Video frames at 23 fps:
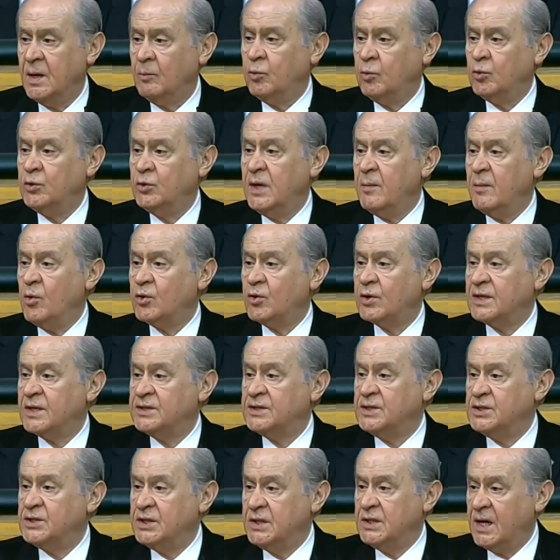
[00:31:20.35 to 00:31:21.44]
Bu
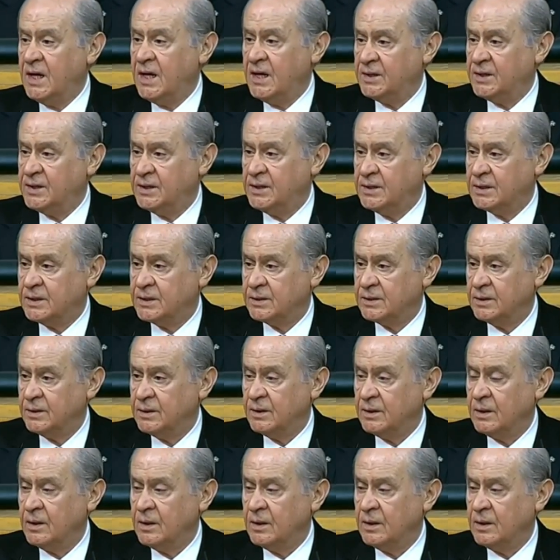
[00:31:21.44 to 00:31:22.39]
demokrasi cinayetidir.